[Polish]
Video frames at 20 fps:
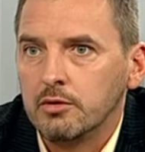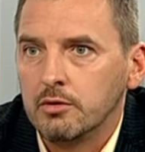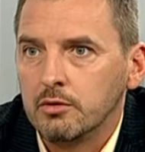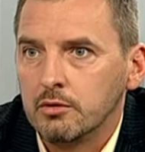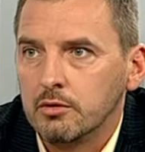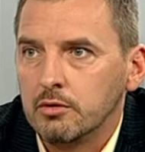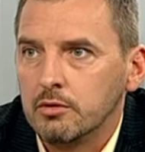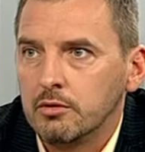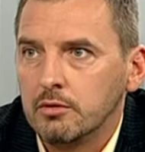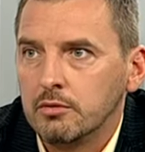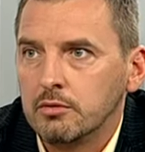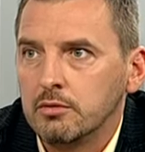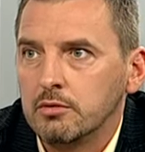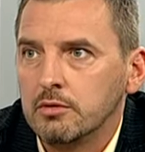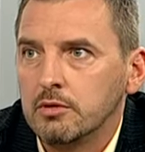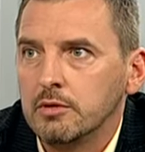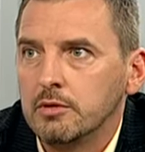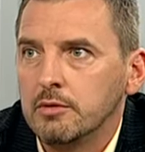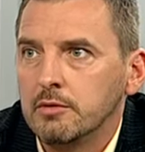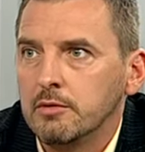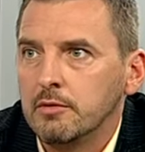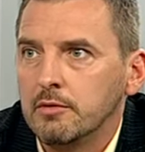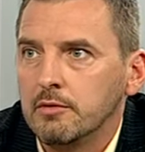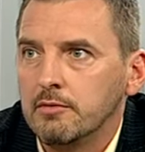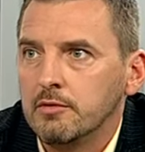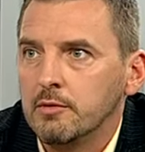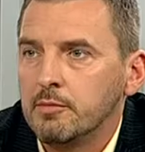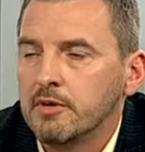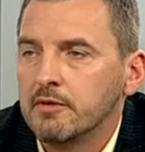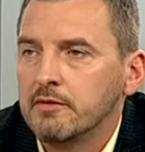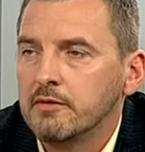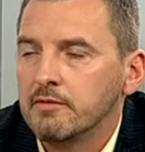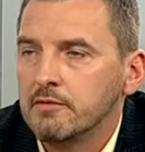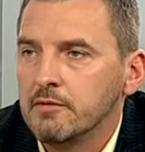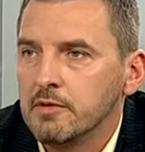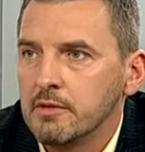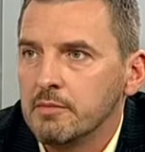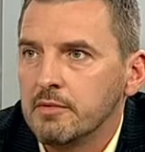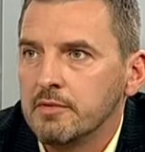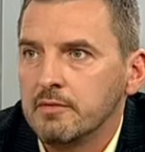ruchu, który
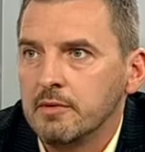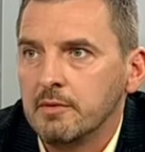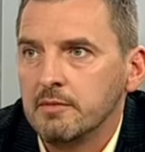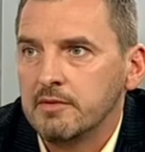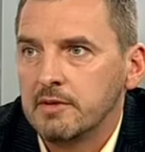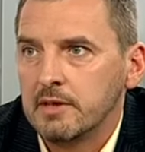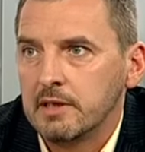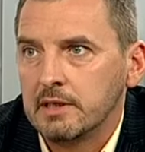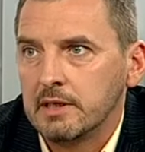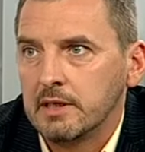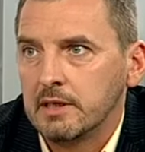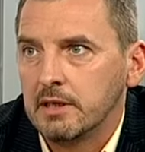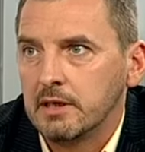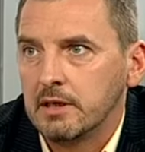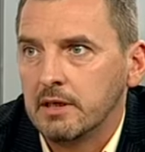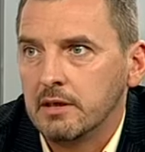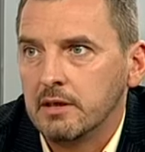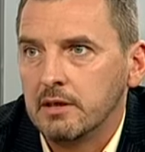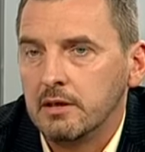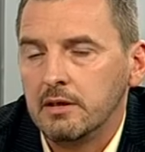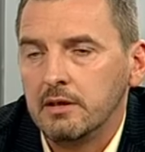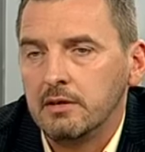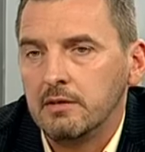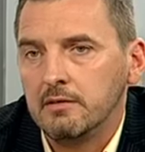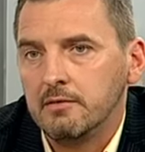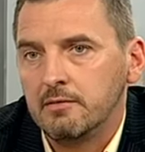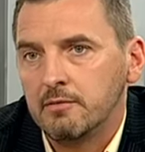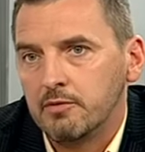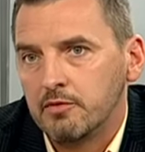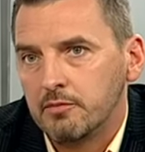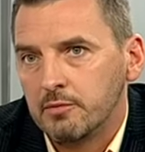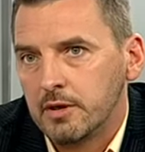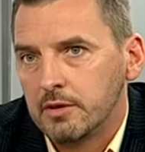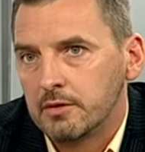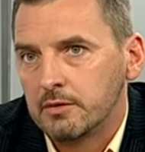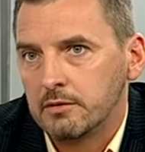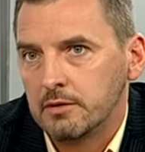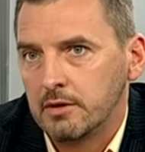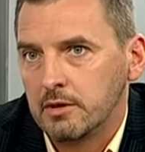wypracowuje pewną strategię i w przypadku,